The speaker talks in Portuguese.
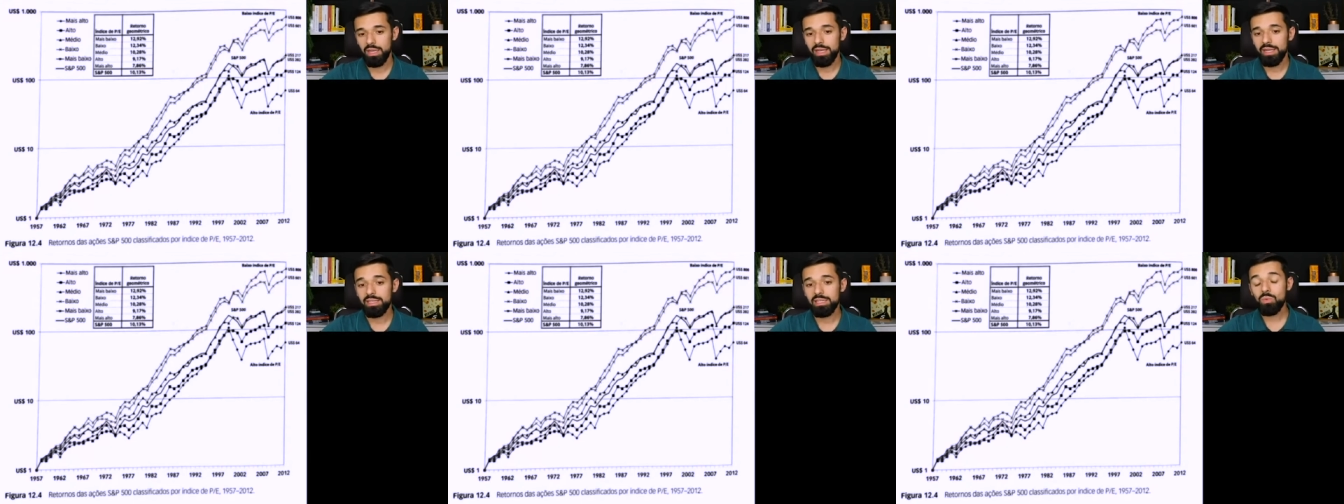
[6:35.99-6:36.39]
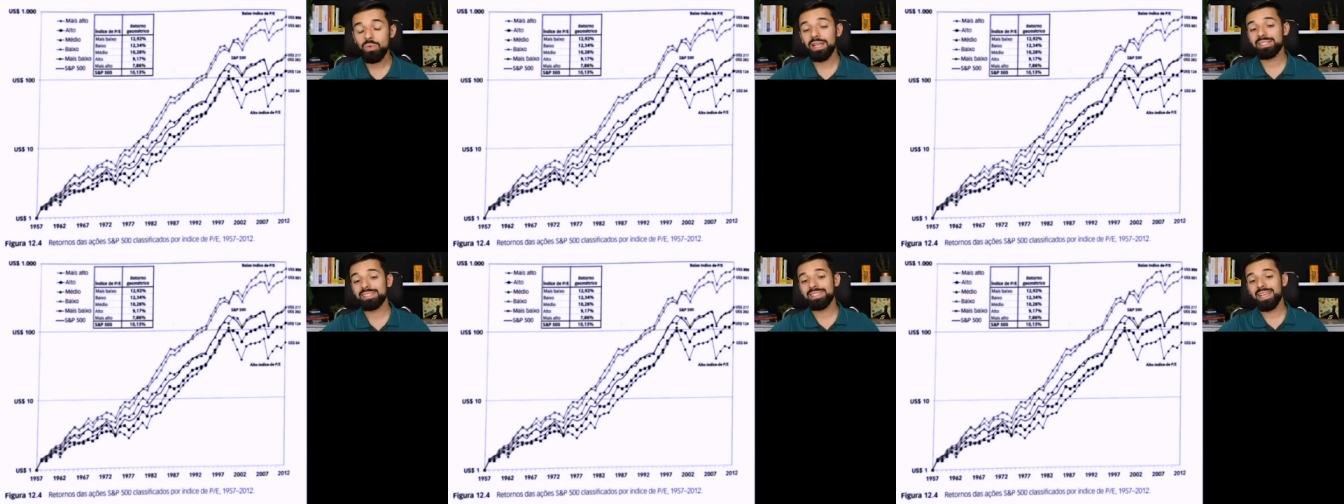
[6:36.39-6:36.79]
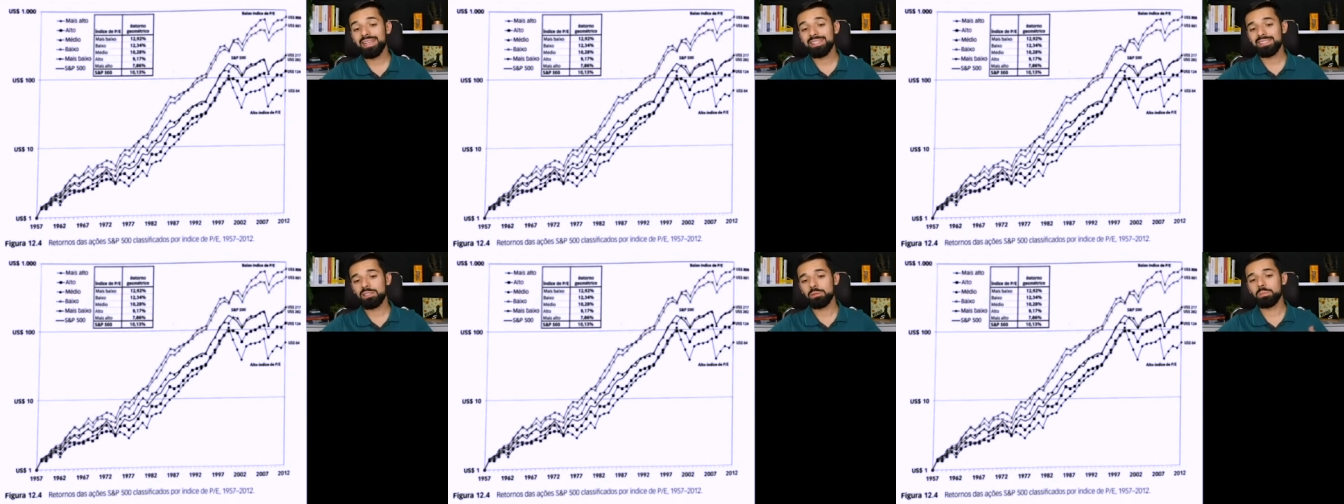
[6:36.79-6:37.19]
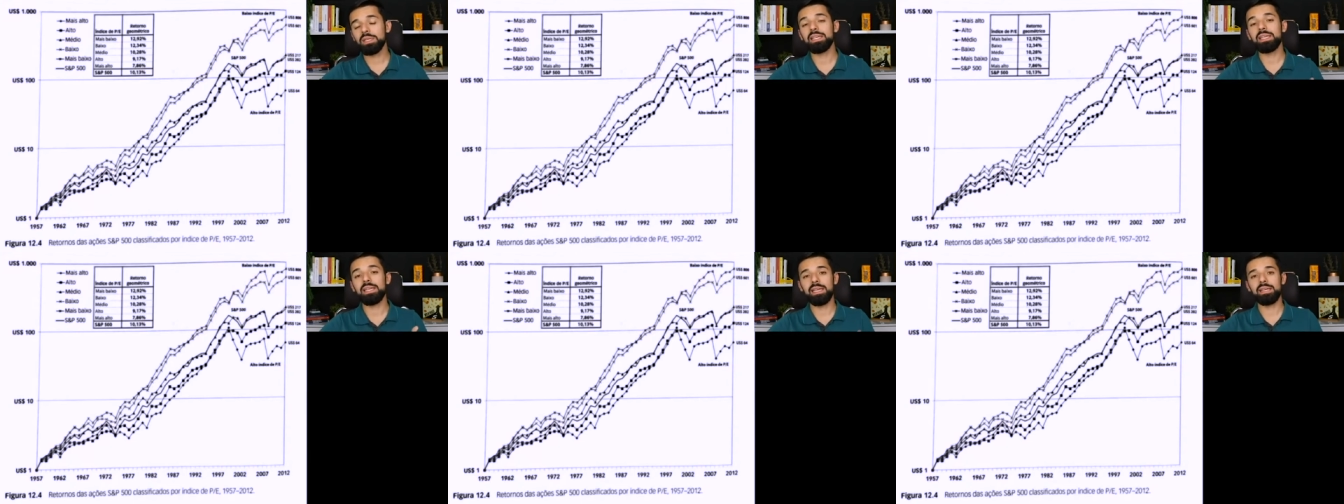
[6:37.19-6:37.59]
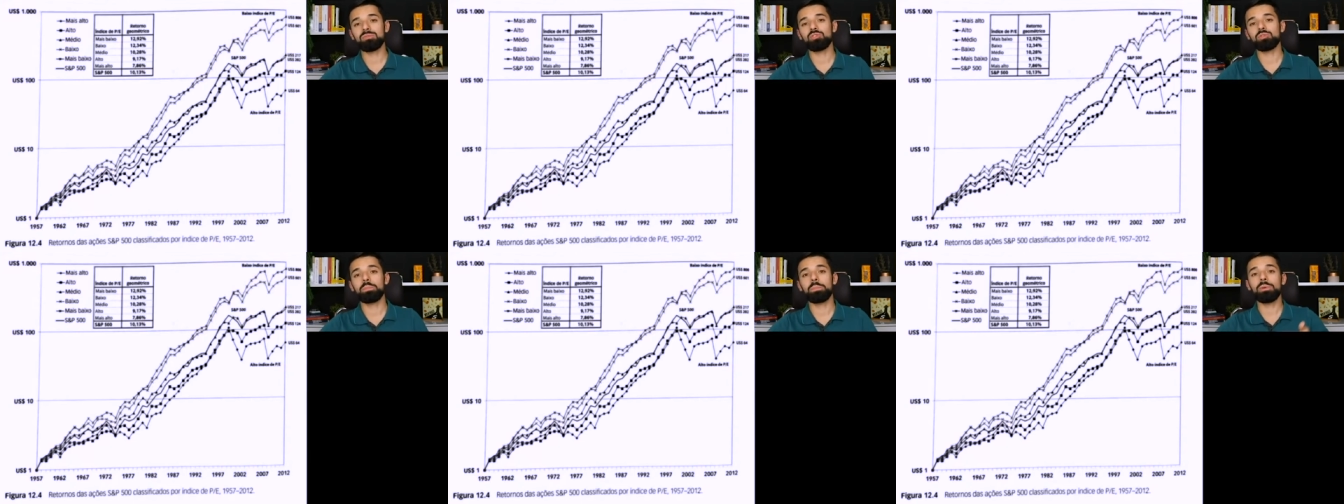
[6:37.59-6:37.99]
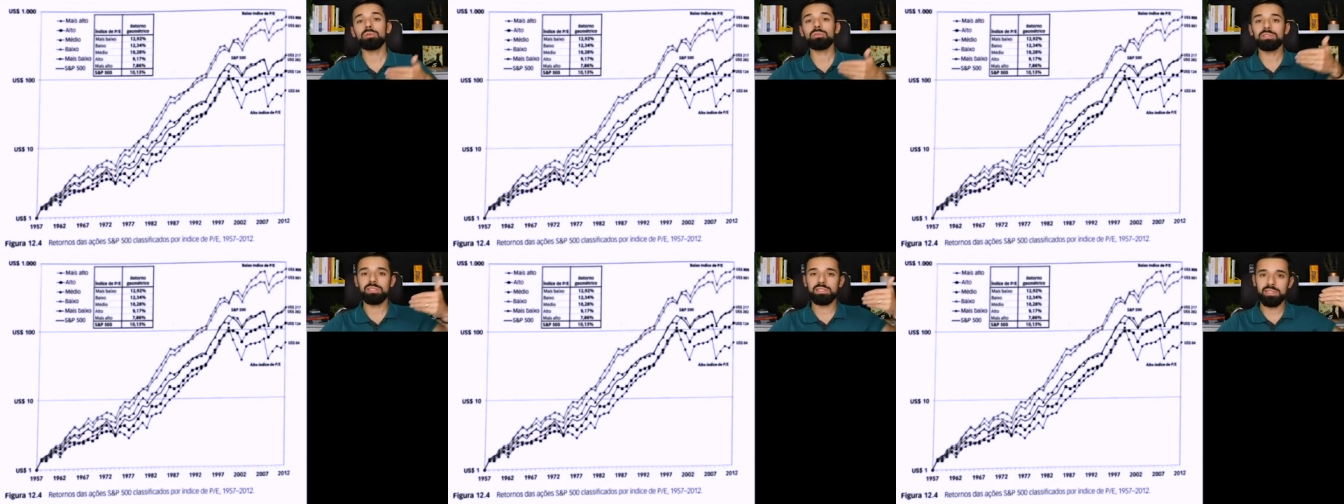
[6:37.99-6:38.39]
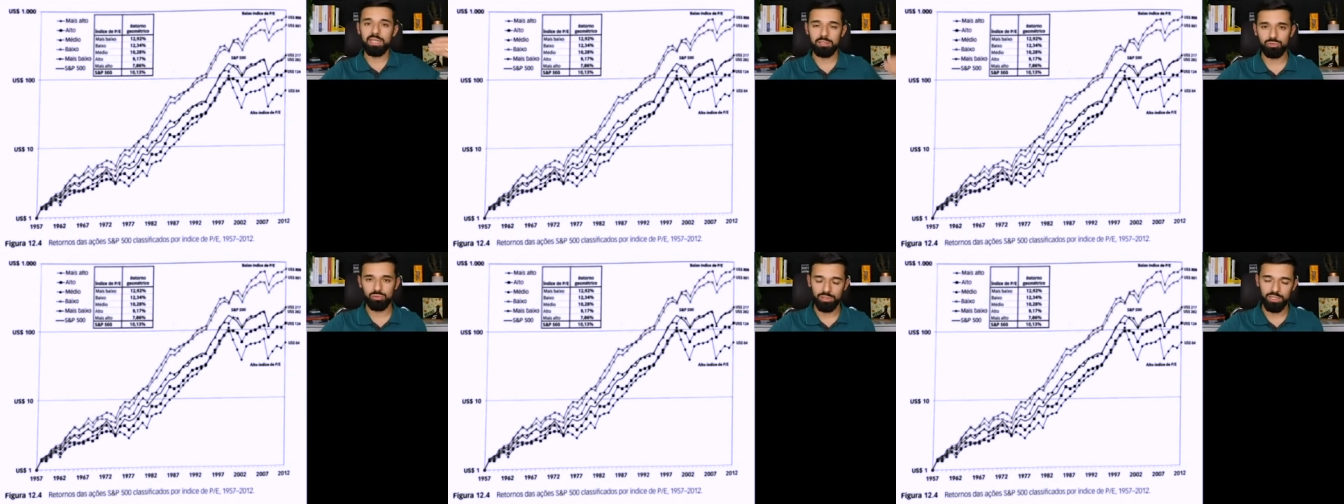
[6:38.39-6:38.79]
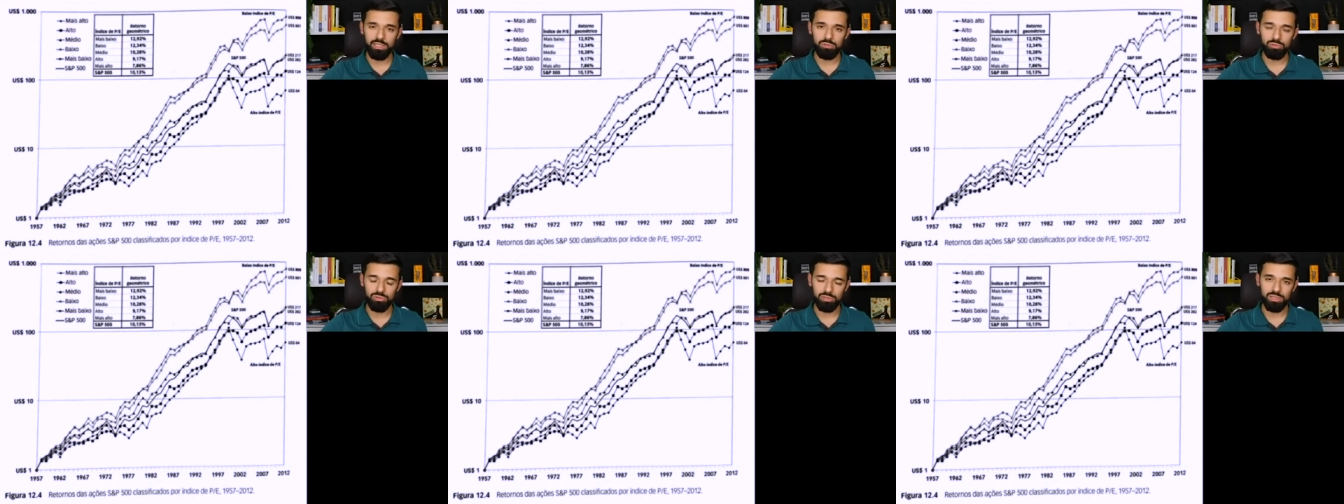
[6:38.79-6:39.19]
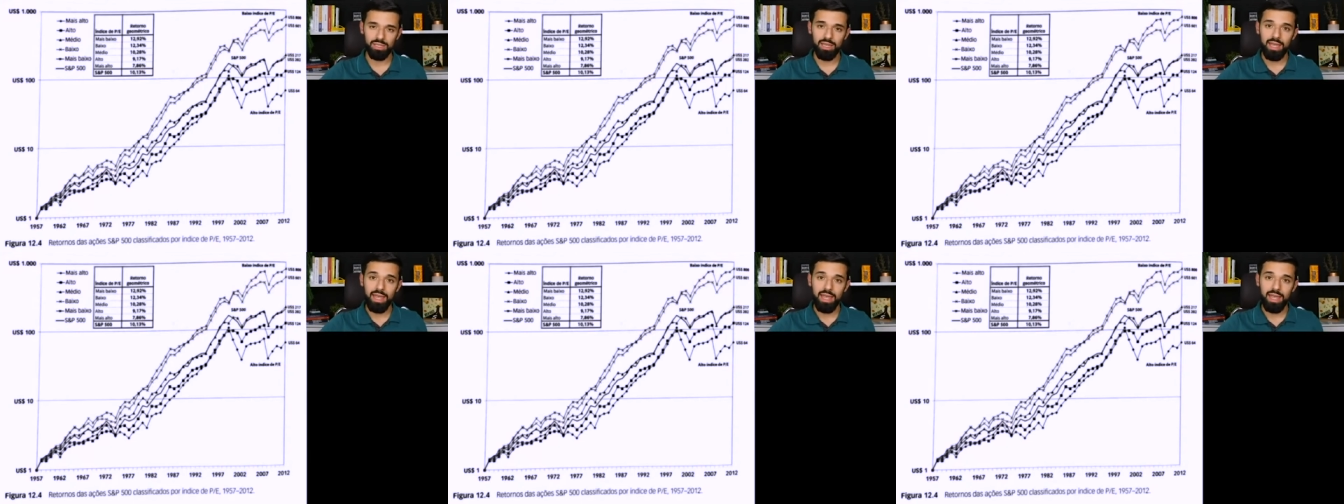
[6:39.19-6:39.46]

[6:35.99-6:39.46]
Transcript: Então, esse S&P 500 para os Estados Unidos